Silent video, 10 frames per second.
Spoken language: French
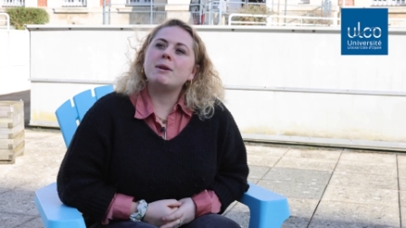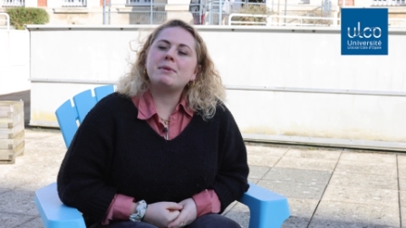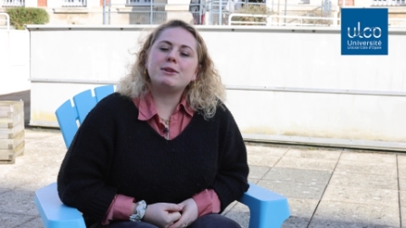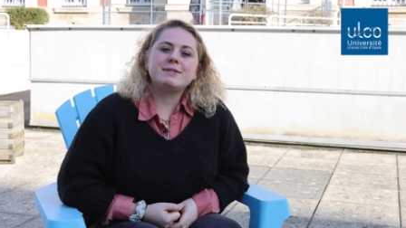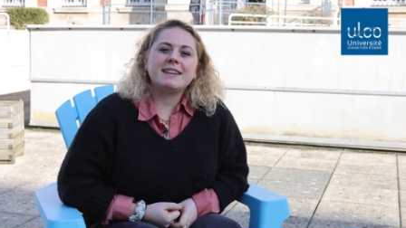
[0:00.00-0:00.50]
je
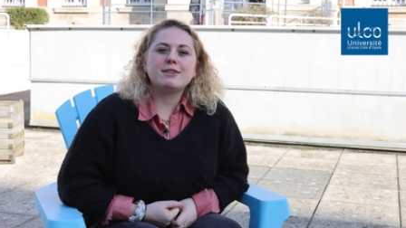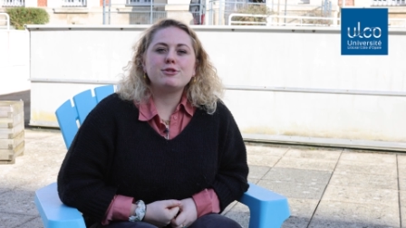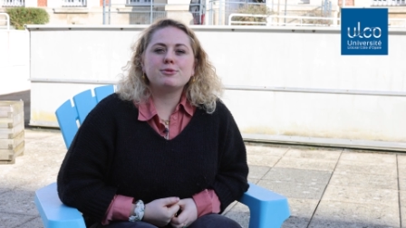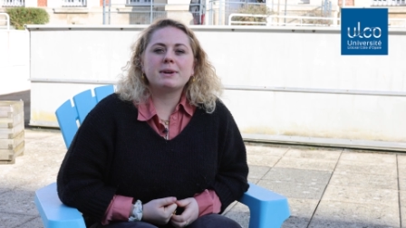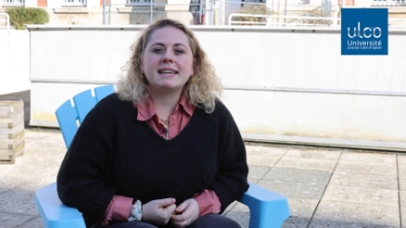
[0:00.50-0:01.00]
m'appelle
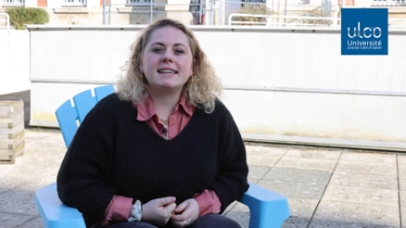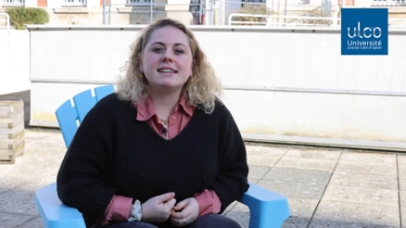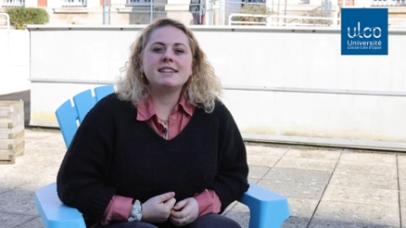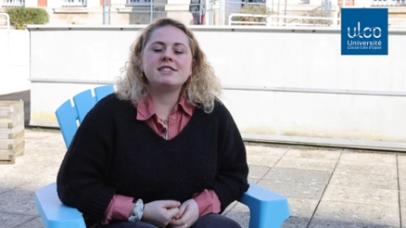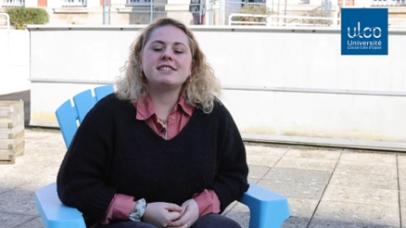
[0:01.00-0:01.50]
Océane
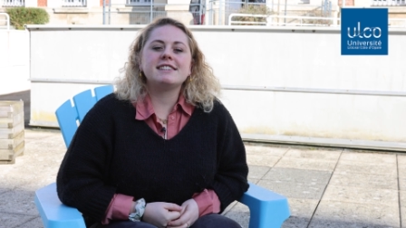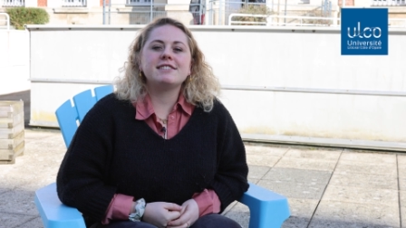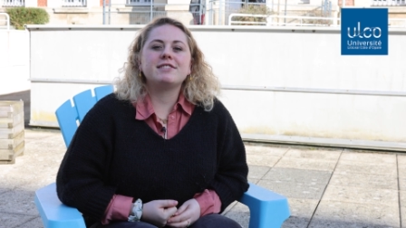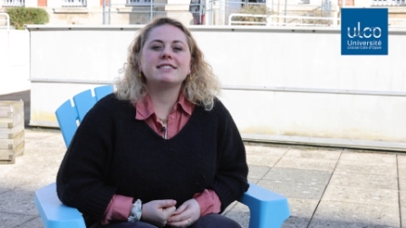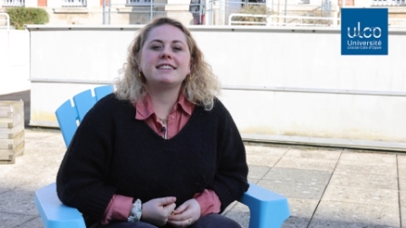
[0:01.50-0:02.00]
Lebrier,
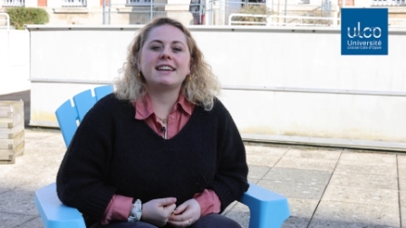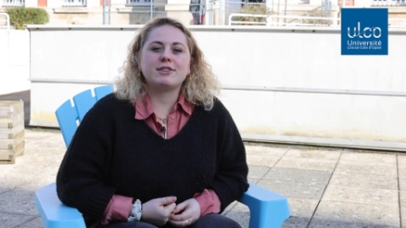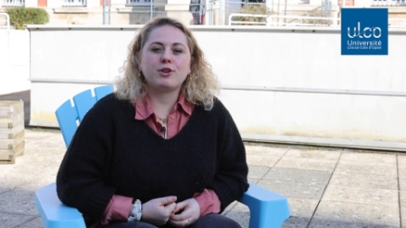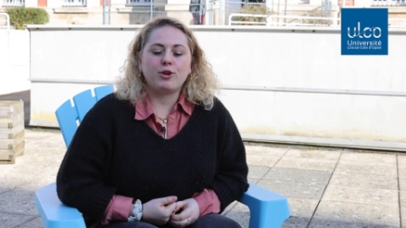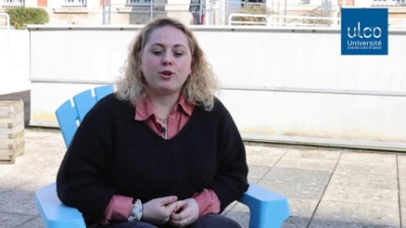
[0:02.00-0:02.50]
j'ai
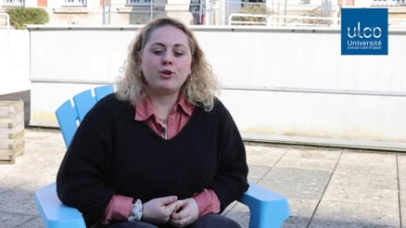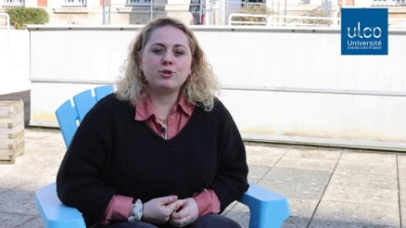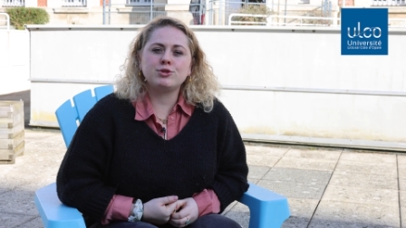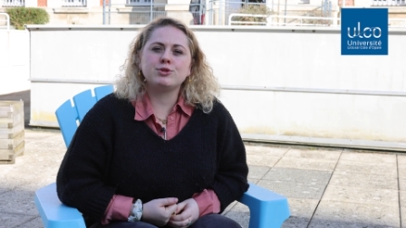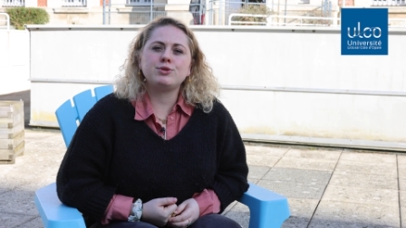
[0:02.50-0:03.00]
24
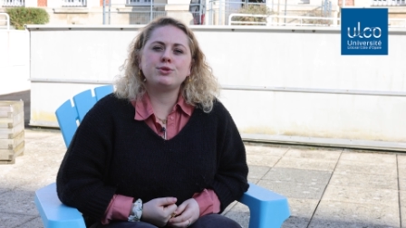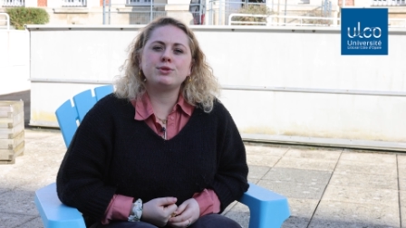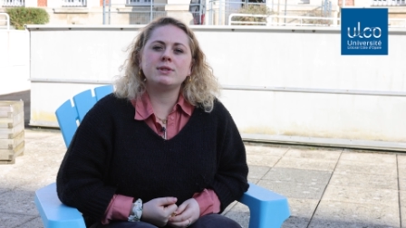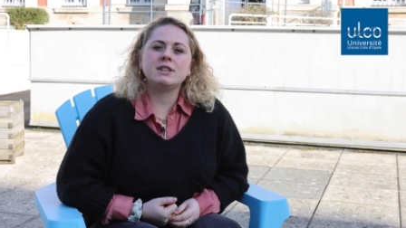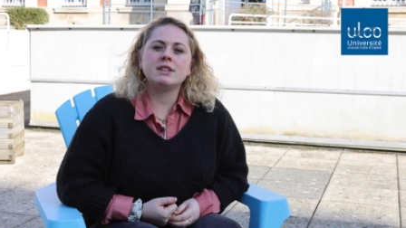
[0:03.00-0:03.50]
ans, j'ai
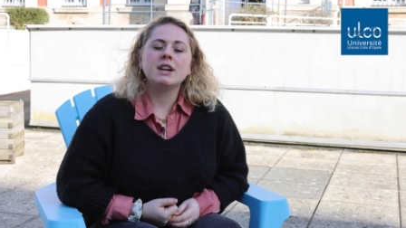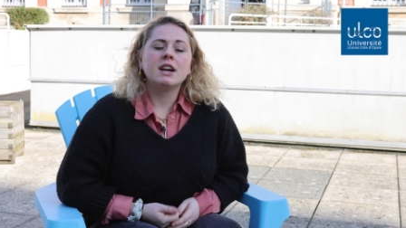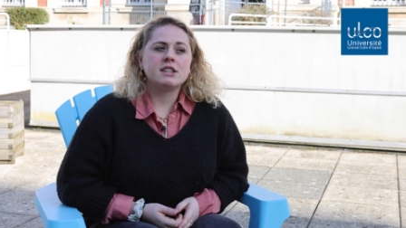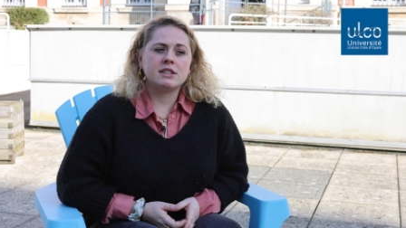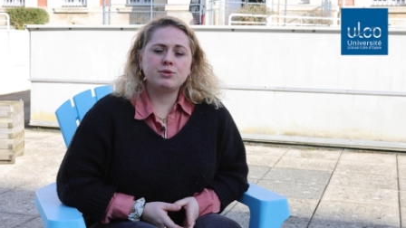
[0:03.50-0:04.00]
suivi
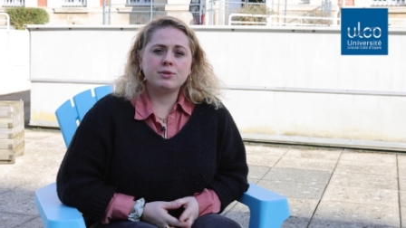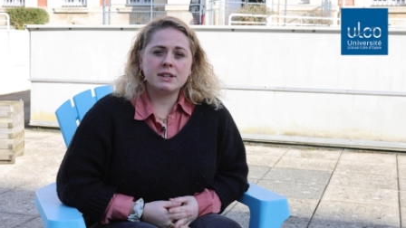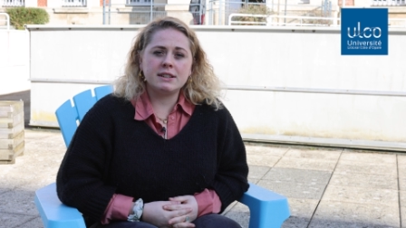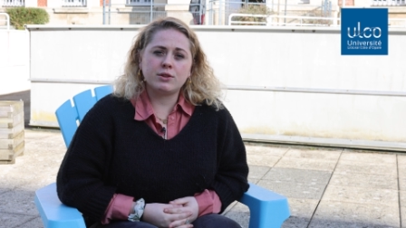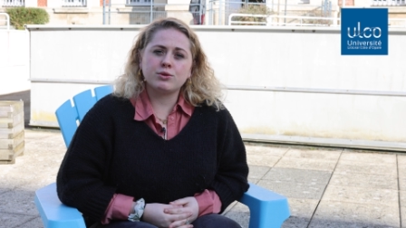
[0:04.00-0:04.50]

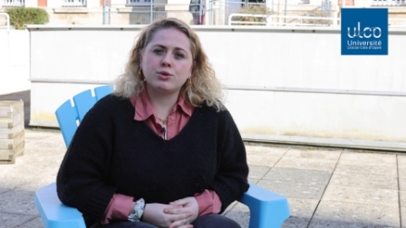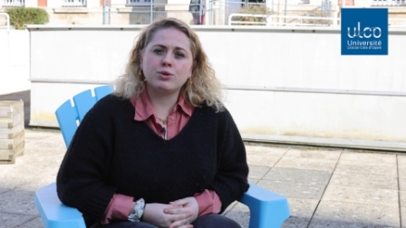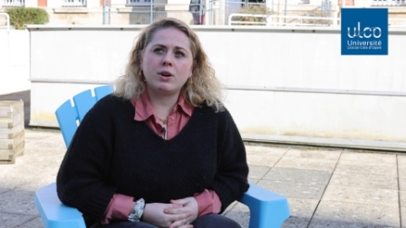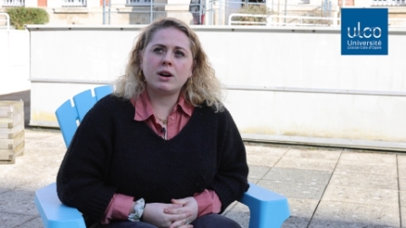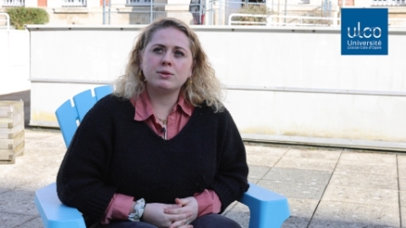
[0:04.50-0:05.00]
une licence de
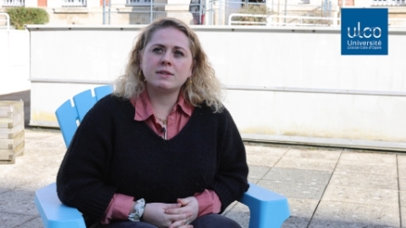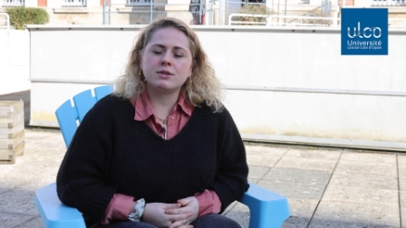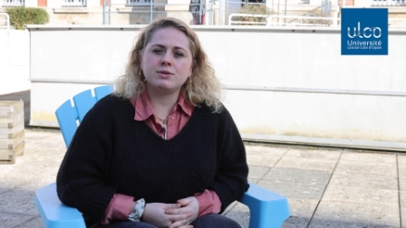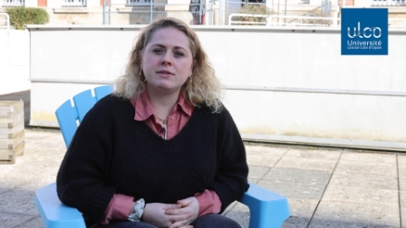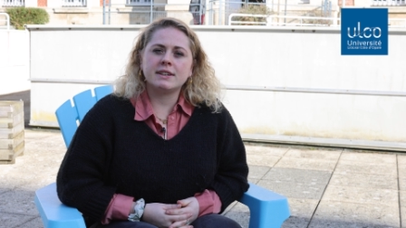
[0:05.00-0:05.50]
droit au
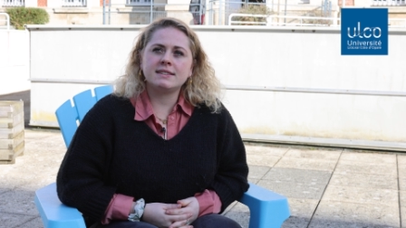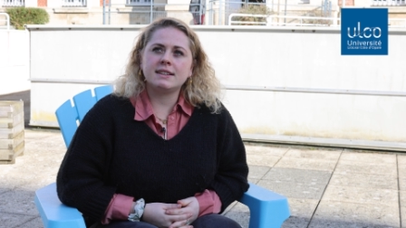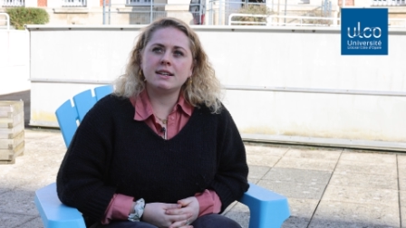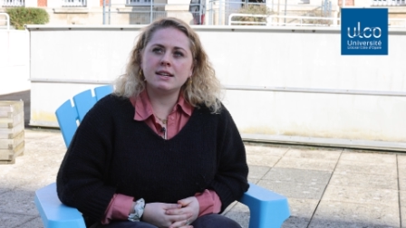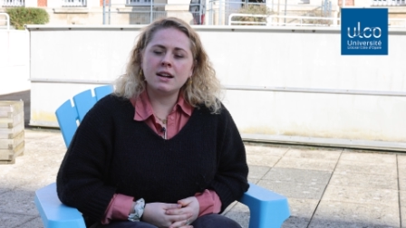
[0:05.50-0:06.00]
sein de
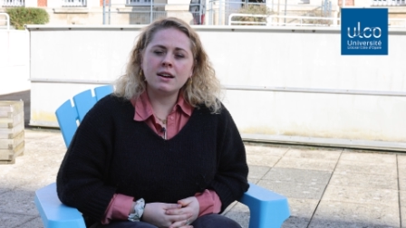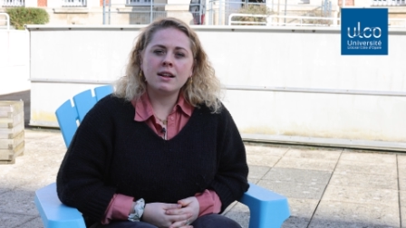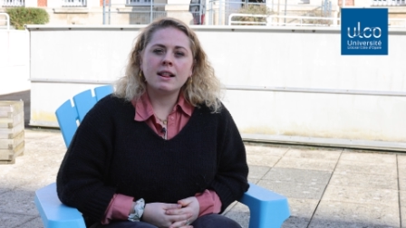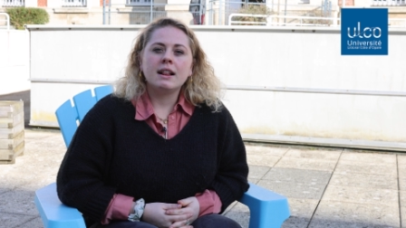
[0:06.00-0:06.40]
l'Université de Lille.